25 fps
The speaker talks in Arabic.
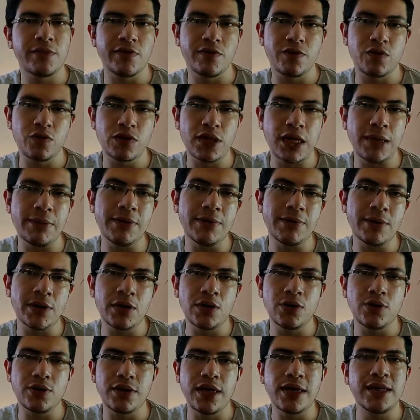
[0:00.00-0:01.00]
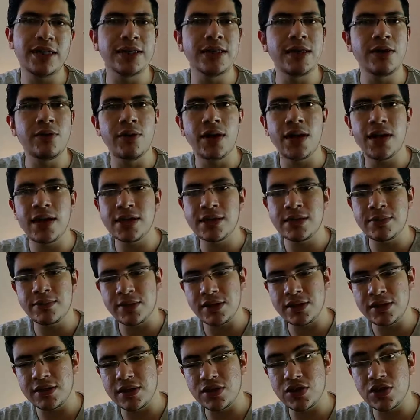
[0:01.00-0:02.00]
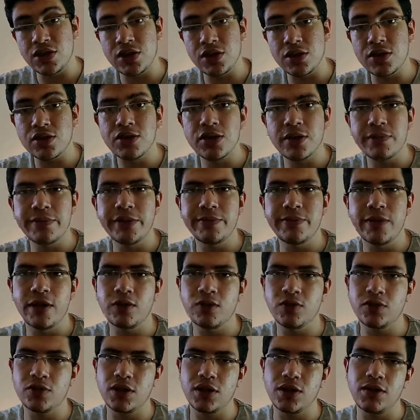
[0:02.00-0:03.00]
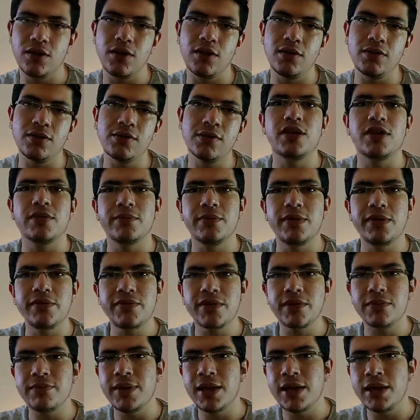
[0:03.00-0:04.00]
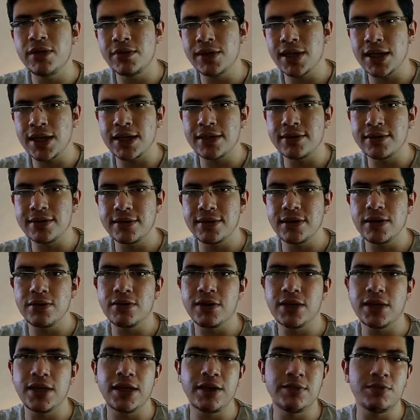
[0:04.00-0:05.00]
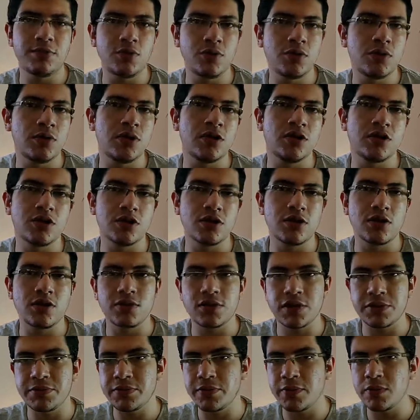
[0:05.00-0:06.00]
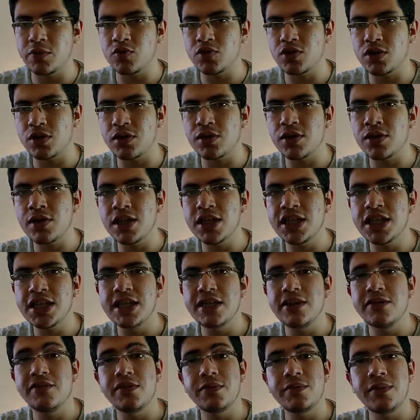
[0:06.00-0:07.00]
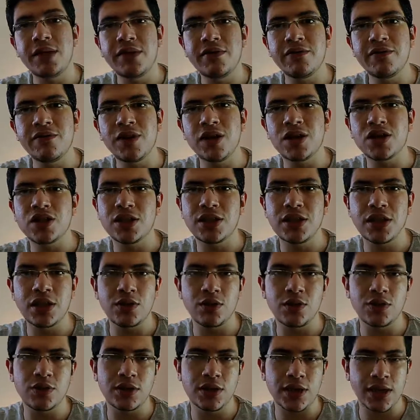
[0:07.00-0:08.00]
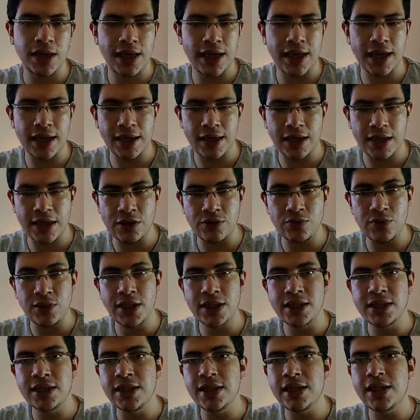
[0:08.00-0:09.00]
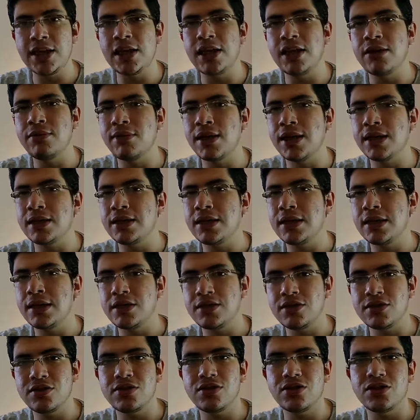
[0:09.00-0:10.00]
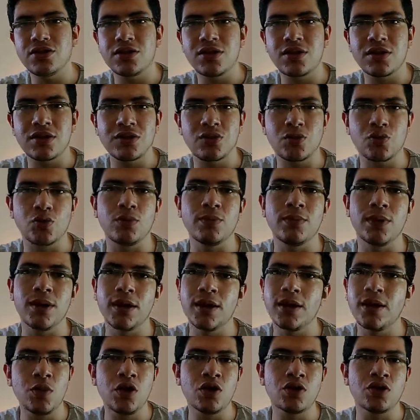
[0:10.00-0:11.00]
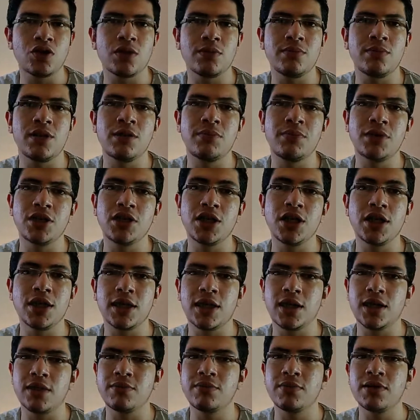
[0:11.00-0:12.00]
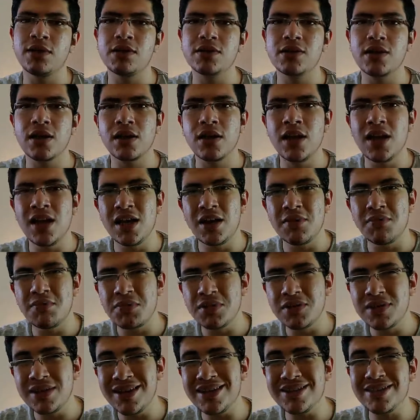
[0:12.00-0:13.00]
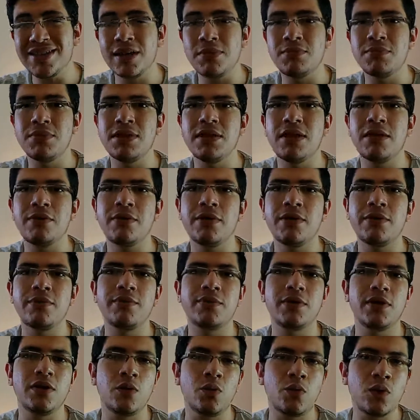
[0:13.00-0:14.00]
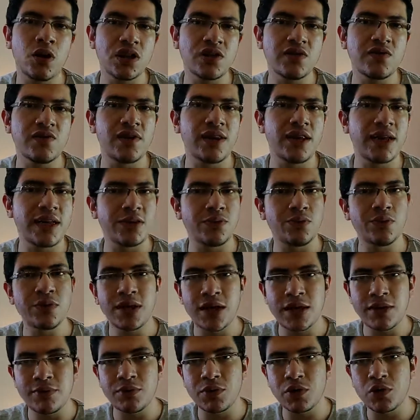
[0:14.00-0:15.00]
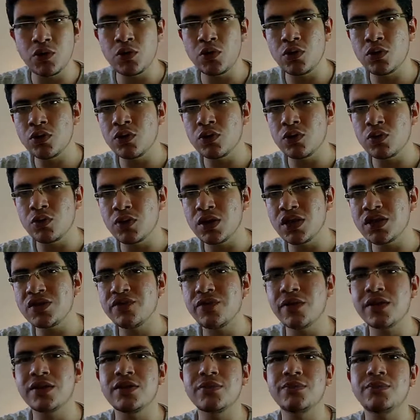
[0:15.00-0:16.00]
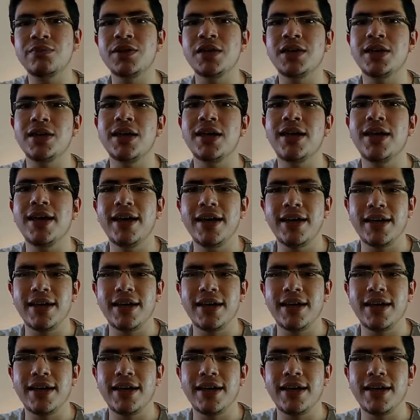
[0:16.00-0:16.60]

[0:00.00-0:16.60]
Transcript: المفروض قبل ما ناخد اي دواء لازم نستشير الطبيب او الصيدلي طيب افرض بقى لو انا خدت الدواء ده بدون استشاره الطبيب او الصيدلي فما ينفعش تاخد الادويه دي الا بعد استشارتهما معظم المشاكل اللي بتحصل بتحصل بسبب وصف الادويه بدون وصفه طبيه